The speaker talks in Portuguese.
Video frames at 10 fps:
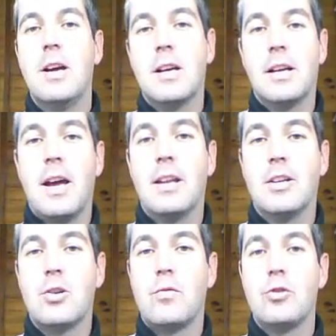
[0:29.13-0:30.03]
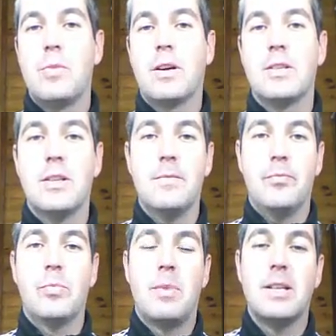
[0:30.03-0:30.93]
Querem deixar um feedbackzinho?
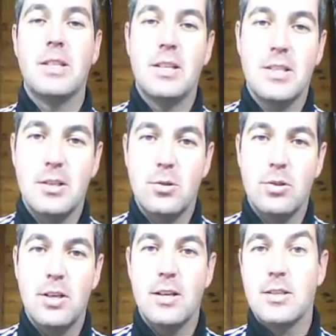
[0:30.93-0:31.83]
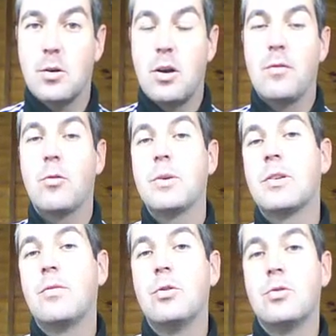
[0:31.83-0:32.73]
Passem nas redes sociais. Agora vamos começar um
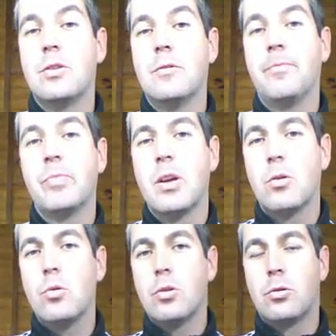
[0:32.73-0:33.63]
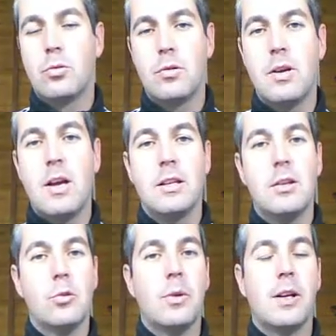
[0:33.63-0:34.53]
videozinho curto,
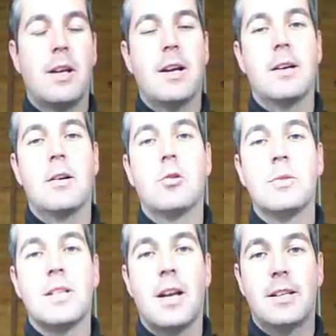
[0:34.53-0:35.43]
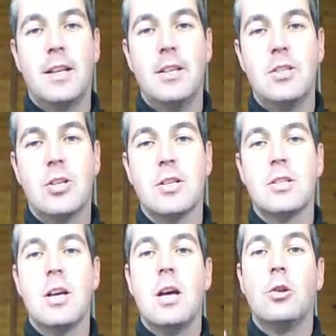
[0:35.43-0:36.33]
dando algumas características
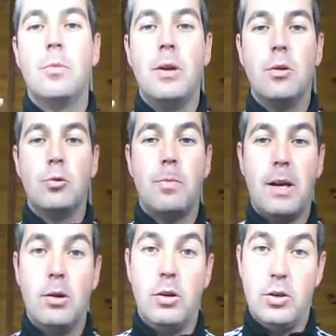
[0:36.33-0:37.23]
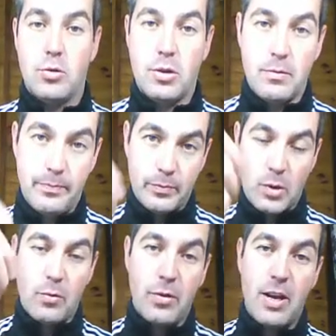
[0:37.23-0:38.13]
do período paleolítico. Então,
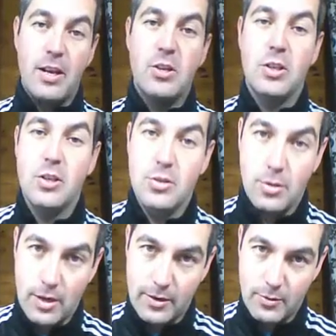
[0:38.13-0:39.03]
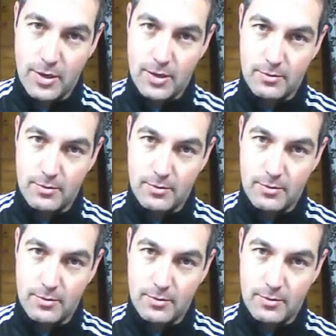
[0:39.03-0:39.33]
aí e já deixa o seu like no canal.